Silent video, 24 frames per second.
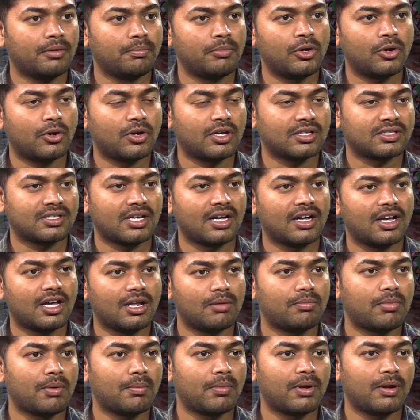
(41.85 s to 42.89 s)
మీ యొక్క
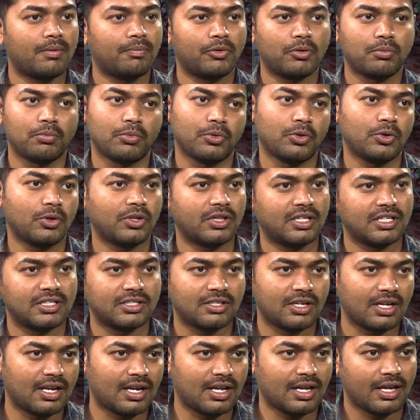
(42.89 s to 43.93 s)
సంకల్ప బలంతో ముందుకు
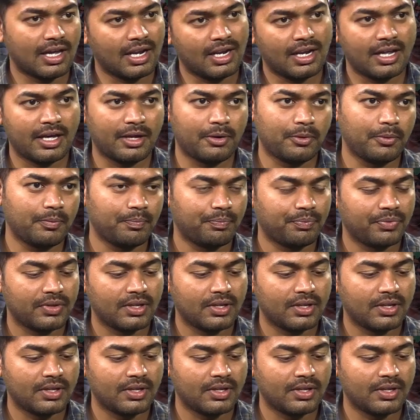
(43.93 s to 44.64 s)
తీసుకెళ్ళ వెళ్ళారు